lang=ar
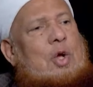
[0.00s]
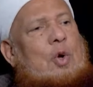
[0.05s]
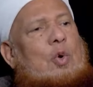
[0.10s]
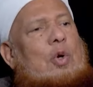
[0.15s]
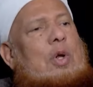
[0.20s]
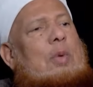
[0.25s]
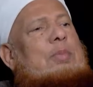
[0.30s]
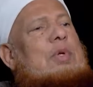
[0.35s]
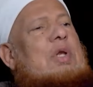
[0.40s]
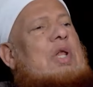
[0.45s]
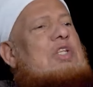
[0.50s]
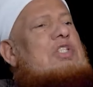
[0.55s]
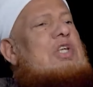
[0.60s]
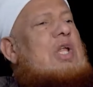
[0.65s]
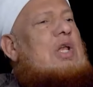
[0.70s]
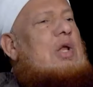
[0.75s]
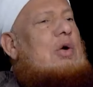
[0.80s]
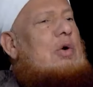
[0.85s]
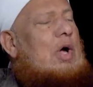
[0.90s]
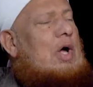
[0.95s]
وربنا
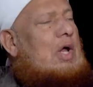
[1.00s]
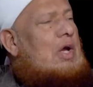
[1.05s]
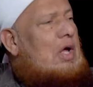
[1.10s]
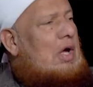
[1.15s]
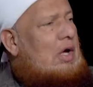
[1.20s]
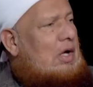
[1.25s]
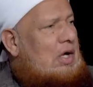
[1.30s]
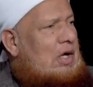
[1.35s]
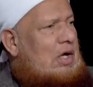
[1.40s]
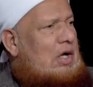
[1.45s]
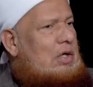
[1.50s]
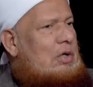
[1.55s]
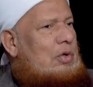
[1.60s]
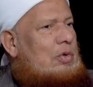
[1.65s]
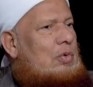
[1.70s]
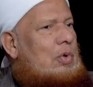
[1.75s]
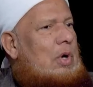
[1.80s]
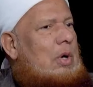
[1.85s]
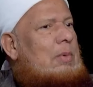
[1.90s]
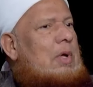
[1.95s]
جل وعلا قال
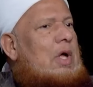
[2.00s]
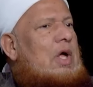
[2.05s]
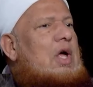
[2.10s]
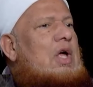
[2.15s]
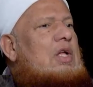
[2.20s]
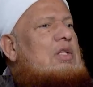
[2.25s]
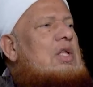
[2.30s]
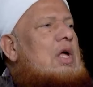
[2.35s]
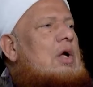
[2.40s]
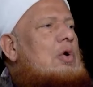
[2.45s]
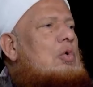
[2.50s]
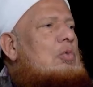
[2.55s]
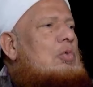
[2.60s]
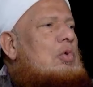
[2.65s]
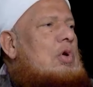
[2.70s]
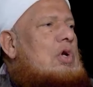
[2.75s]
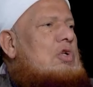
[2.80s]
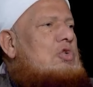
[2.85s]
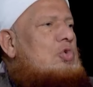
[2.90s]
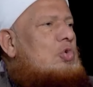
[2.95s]
وما اتاكم
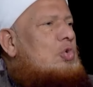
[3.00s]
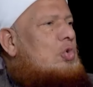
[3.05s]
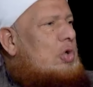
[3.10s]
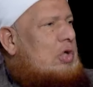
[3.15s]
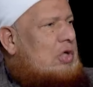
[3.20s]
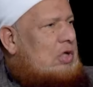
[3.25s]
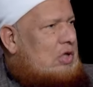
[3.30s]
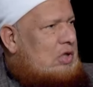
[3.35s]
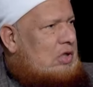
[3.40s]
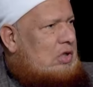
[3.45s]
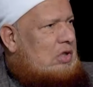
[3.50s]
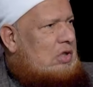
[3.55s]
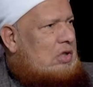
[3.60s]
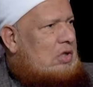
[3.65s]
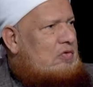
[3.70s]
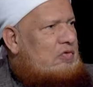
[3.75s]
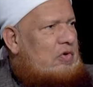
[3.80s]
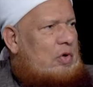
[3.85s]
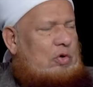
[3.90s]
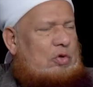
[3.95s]
الرسول ايه
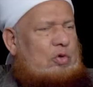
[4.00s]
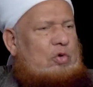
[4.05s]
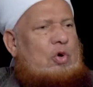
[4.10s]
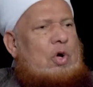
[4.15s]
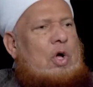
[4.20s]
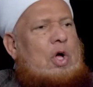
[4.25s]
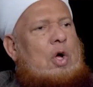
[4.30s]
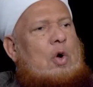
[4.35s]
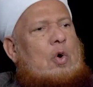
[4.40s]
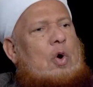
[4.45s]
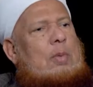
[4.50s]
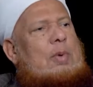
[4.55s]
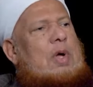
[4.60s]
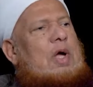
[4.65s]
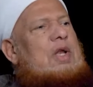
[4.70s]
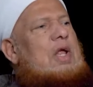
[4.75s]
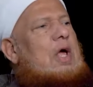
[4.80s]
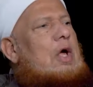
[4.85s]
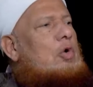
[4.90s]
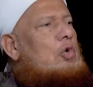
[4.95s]
فخذوه فخذوه
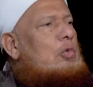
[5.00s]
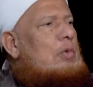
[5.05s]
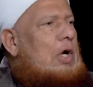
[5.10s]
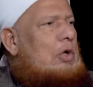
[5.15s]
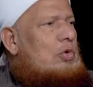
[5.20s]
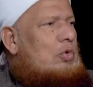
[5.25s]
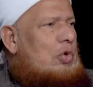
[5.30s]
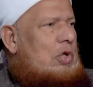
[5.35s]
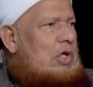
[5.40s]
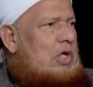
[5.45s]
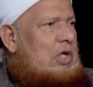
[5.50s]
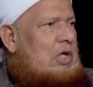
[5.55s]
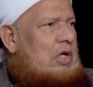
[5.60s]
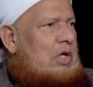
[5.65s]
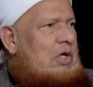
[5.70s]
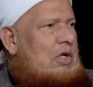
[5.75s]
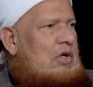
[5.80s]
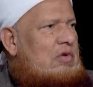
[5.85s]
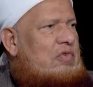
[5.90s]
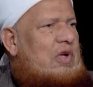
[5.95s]
وما نهاكم عنه ايه
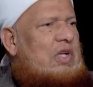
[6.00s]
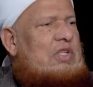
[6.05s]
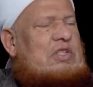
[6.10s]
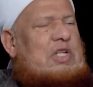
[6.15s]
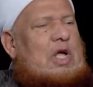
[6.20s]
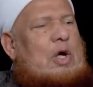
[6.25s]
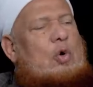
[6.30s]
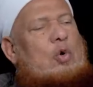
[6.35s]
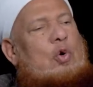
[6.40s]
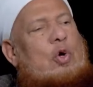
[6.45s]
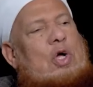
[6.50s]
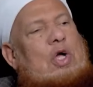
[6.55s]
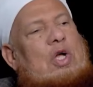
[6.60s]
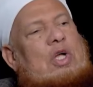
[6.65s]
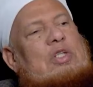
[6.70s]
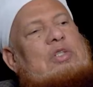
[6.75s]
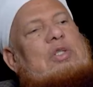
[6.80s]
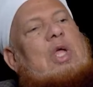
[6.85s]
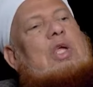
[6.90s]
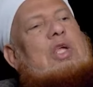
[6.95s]
فانتهوا فانتهوا
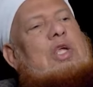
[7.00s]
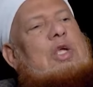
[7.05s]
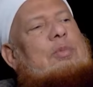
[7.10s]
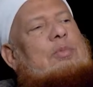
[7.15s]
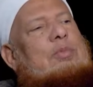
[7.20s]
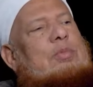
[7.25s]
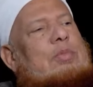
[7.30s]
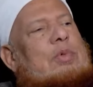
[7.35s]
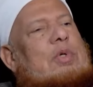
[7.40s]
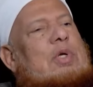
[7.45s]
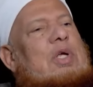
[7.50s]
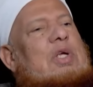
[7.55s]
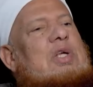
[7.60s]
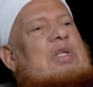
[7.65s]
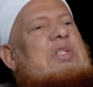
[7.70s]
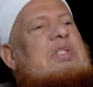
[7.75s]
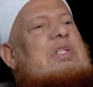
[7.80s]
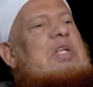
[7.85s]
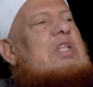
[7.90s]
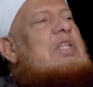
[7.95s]
طيب
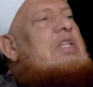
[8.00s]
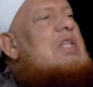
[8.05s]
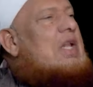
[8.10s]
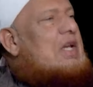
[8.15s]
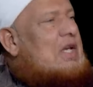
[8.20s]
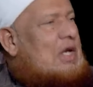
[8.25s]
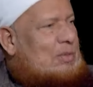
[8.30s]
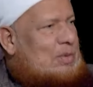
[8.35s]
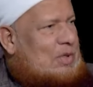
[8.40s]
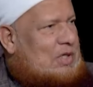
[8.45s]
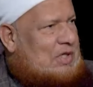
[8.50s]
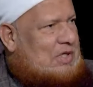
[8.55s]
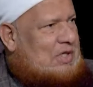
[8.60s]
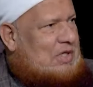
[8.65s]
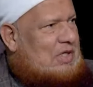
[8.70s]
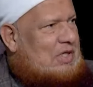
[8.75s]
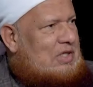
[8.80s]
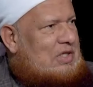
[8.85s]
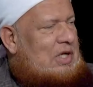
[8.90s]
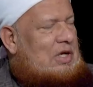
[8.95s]
سيدنا النبي
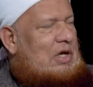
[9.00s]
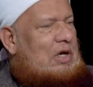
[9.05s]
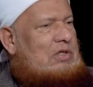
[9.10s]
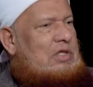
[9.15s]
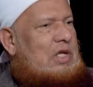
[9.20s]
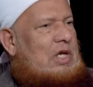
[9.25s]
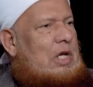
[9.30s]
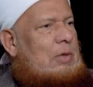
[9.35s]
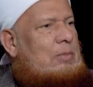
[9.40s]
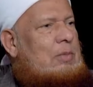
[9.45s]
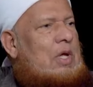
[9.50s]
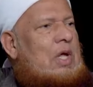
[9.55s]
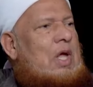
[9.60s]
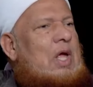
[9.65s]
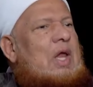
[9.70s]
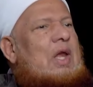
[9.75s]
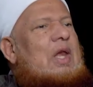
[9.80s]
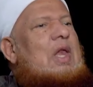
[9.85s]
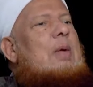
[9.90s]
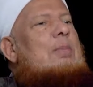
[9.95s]
صلى, صلى الله عليه وسلم, وسلم
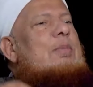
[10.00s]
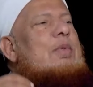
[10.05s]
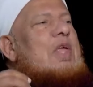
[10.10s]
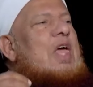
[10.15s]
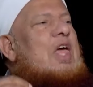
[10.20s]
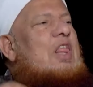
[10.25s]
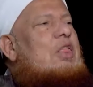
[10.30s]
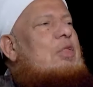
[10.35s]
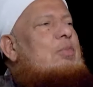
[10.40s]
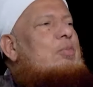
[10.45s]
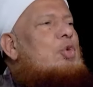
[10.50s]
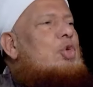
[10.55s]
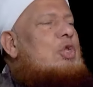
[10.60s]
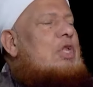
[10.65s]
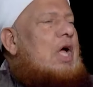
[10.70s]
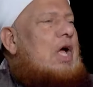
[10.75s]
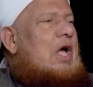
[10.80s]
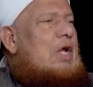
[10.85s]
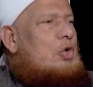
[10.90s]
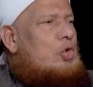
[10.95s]
لم
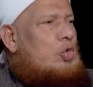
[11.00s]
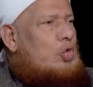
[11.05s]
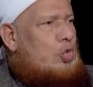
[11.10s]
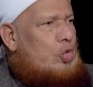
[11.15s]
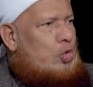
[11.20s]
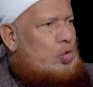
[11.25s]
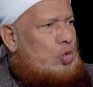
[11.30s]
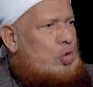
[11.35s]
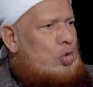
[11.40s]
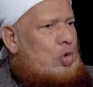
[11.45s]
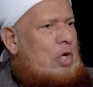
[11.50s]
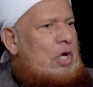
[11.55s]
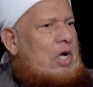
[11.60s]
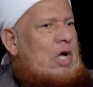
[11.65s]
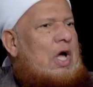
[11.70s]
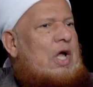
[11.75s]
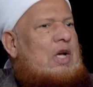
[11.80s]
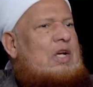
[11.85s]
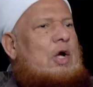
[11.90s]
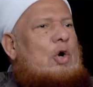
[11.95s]
يثبت عنه
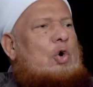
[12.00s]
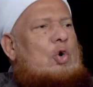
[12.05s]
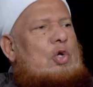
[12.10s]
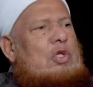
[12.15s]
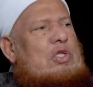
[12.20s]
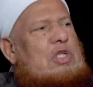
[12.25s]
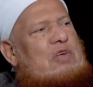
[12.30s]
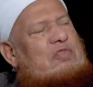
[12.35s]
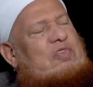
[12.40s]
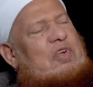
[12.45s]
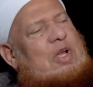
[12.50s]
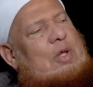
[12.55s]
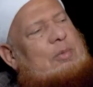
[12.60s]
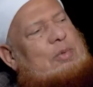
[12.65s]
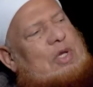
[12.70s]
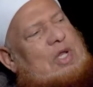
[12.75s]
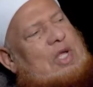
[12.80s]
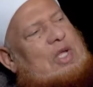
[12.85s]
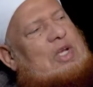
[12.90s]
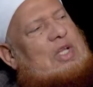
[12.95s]
انه احتفل
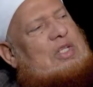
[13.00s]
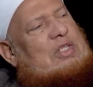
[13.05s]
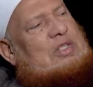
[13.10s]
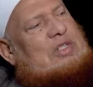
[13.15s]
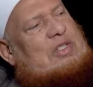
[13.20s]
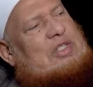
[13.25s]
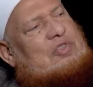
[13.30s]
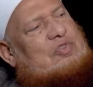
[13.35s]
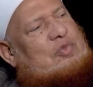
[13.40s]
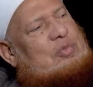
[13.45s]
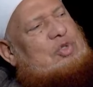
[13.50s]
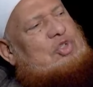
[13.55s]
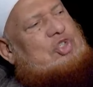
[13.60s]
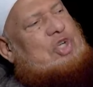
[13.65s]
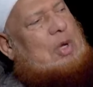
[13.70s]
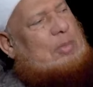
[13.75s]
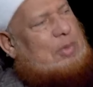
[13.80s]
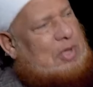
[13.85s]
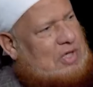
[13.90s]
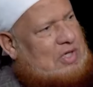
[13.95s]
بليله النصف من
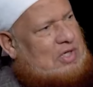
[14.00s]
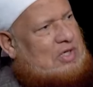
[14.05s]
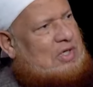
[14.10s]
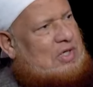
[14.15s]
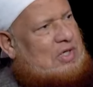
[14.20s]
شعبان